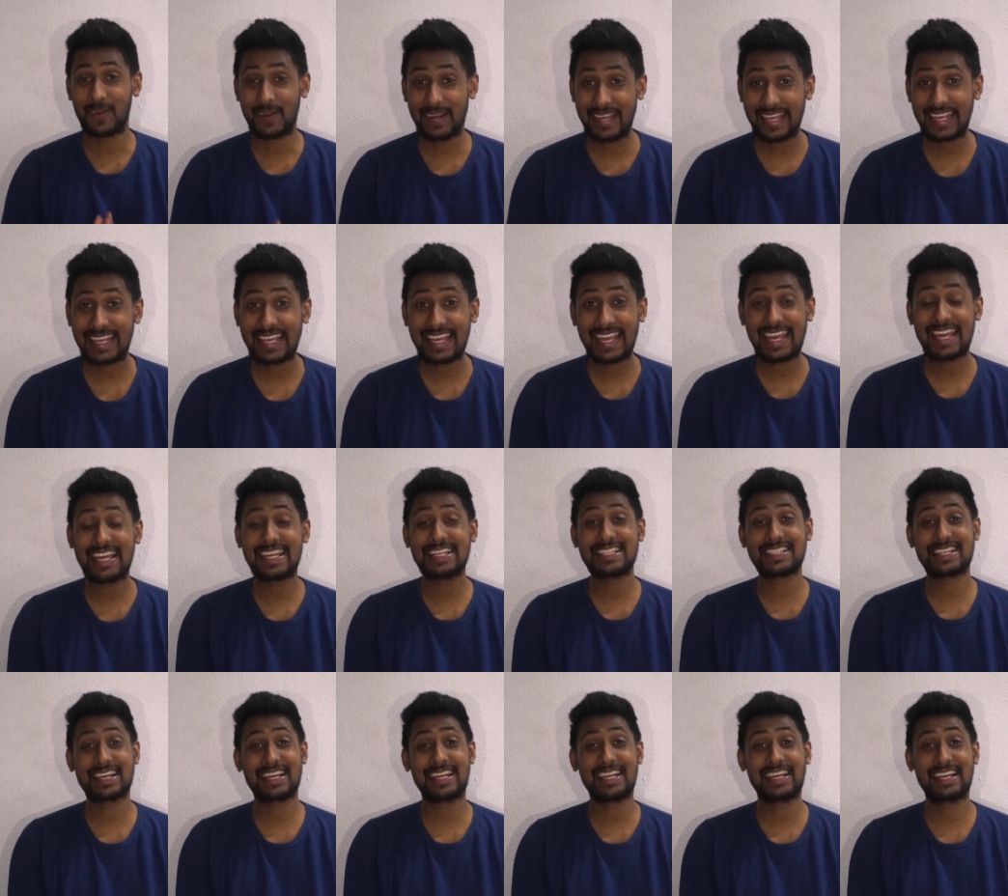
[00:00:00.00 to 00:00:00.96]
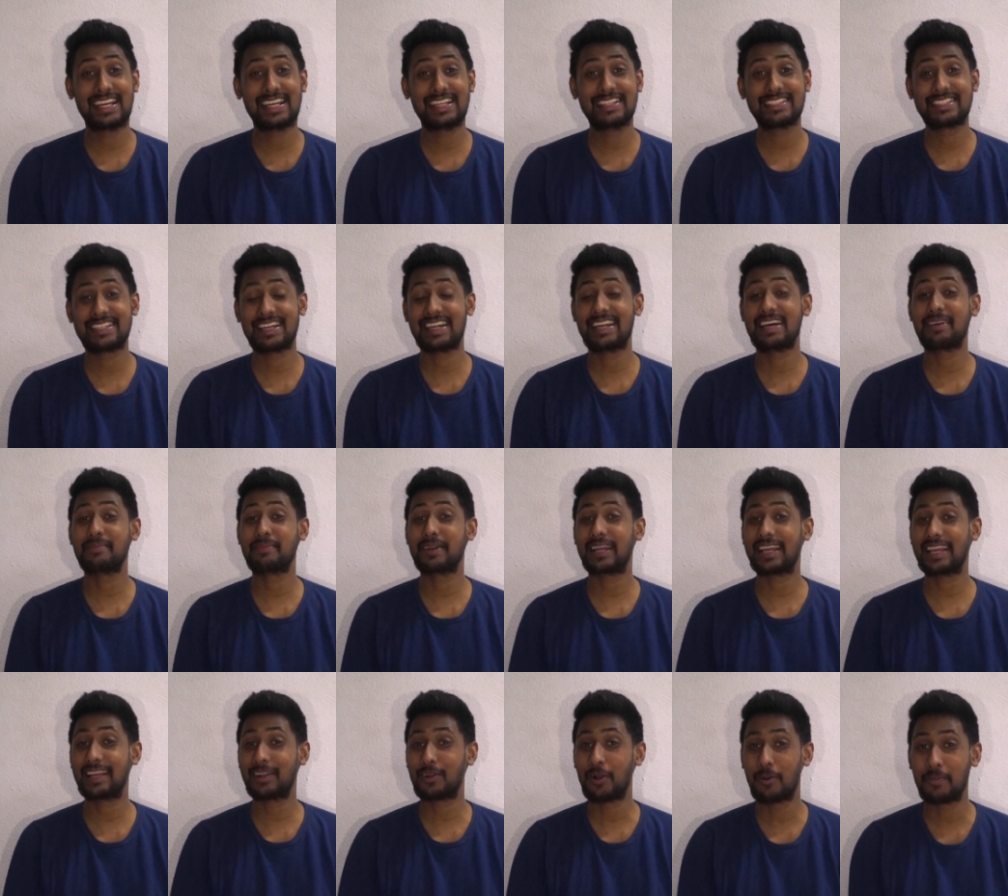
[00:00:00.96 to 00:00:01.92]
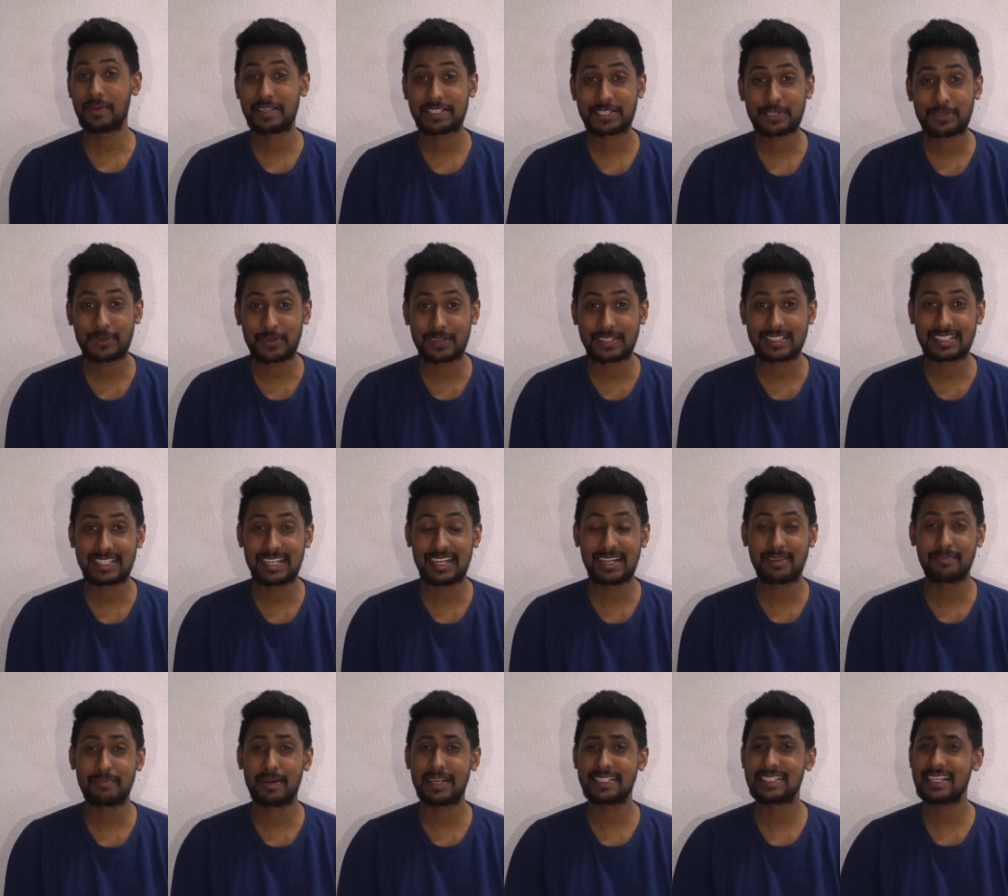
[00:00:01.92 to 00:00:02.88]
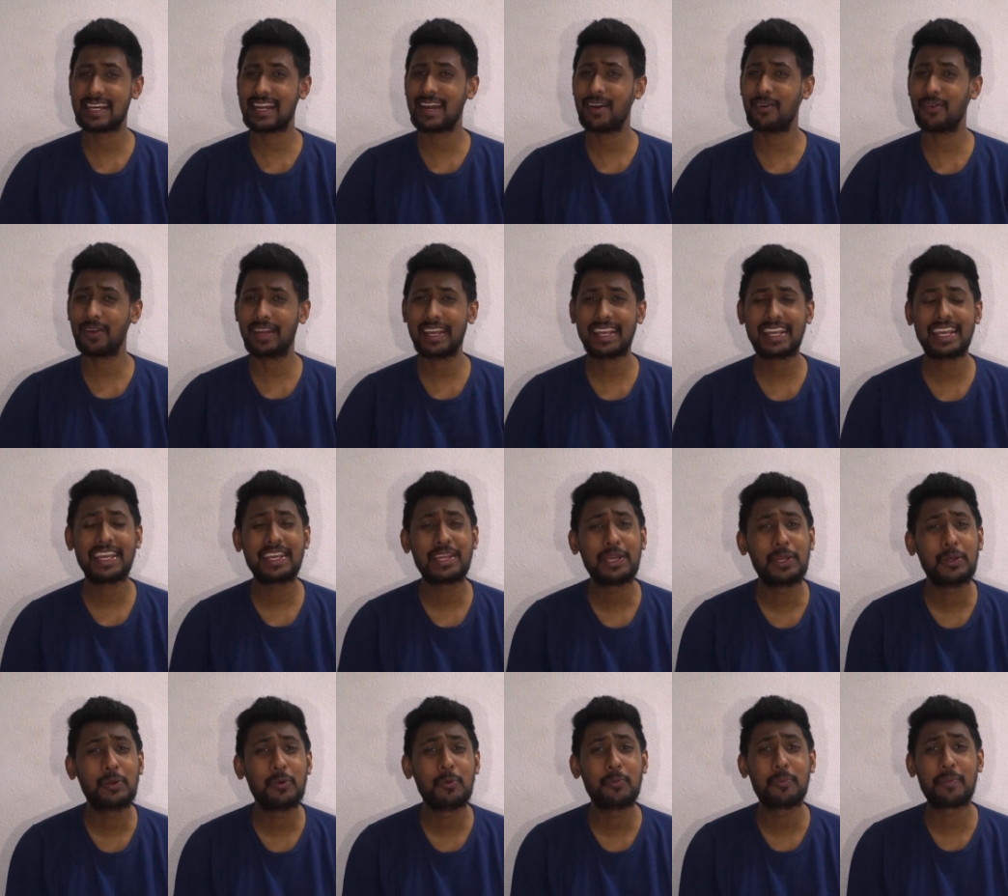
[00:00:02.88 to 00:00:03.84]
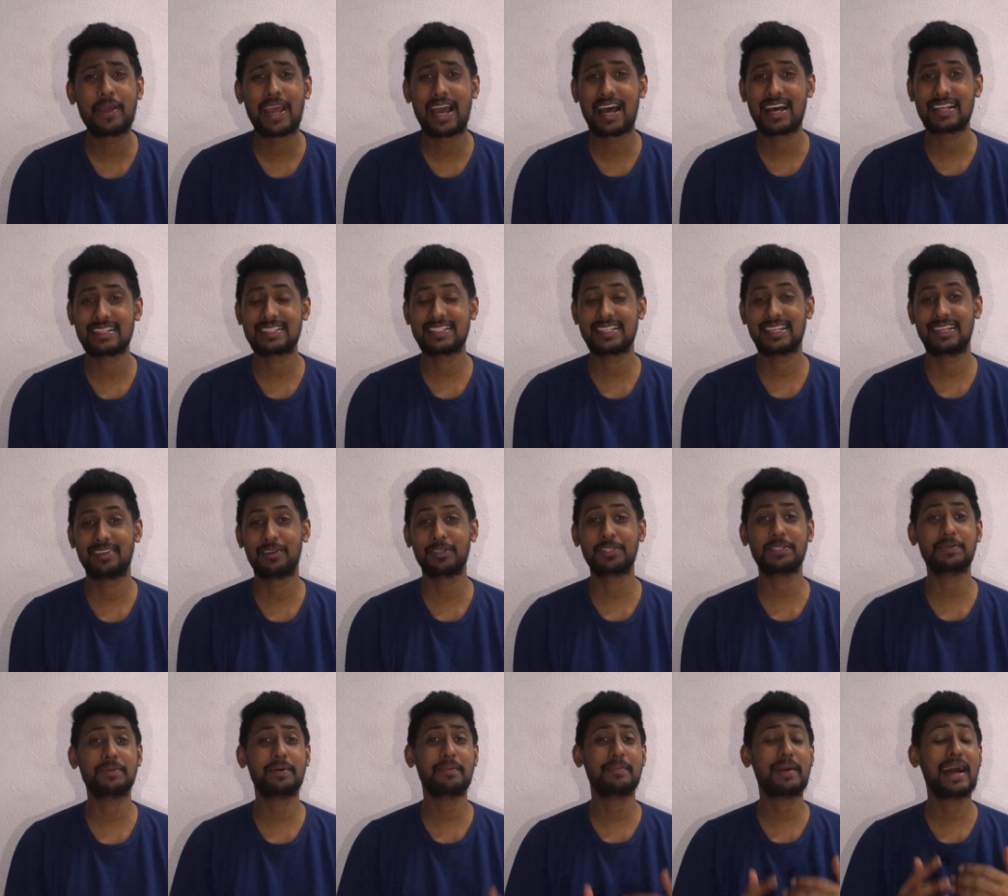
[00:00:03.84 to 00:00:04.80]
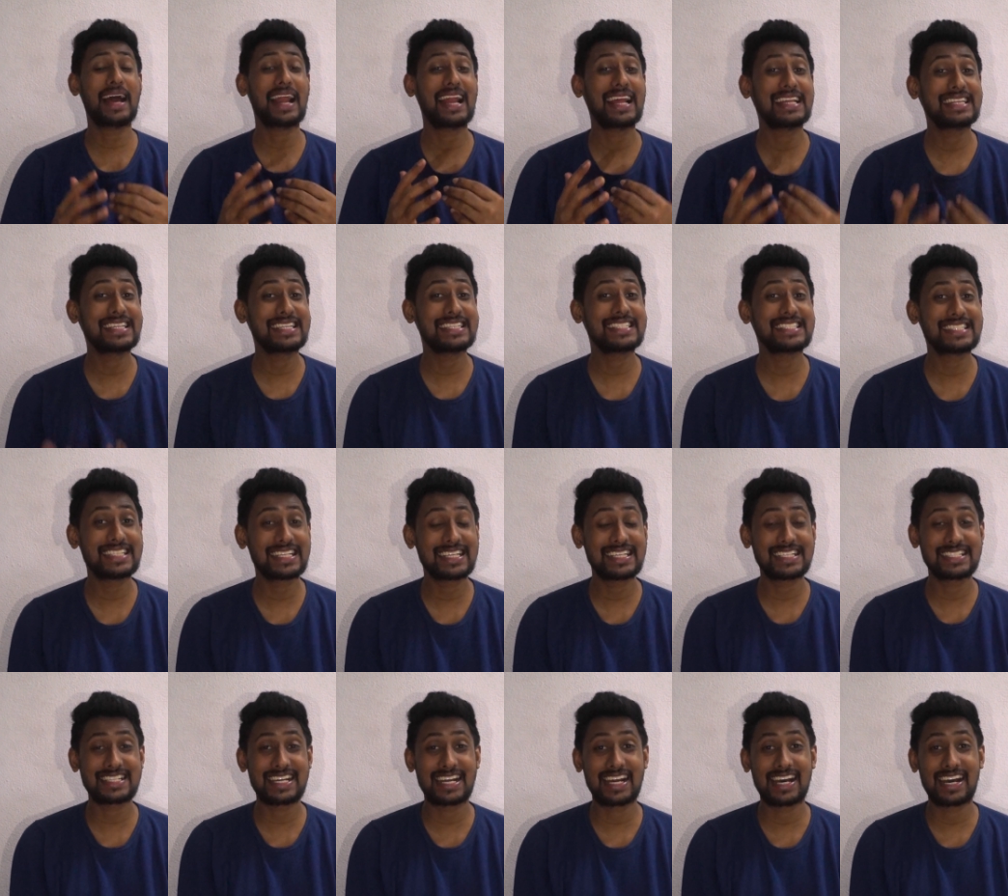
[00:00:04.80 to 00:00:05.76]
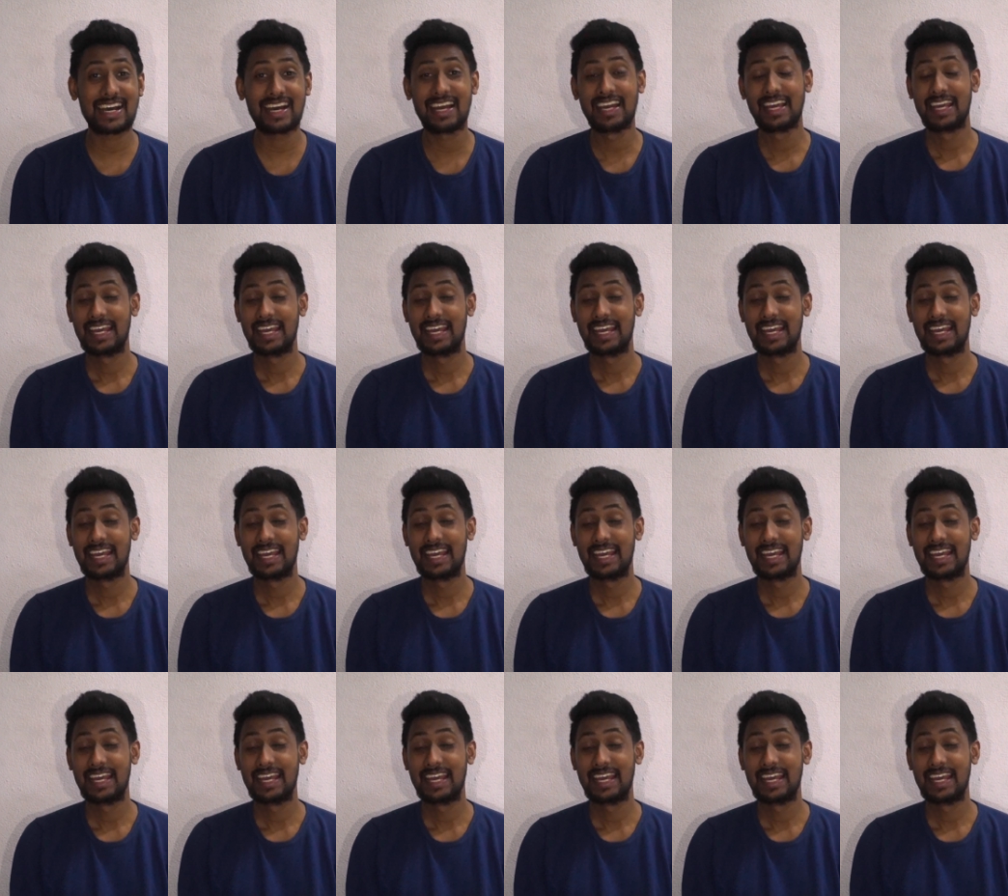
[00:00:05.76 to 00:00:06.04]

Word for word: অনেকেই জানেন যারা আমাকে কমেন্টস করেছিলেন বা যারা অনেকে ইউরোপে আছেন অথবা বাংলাদেশ থেকে যারা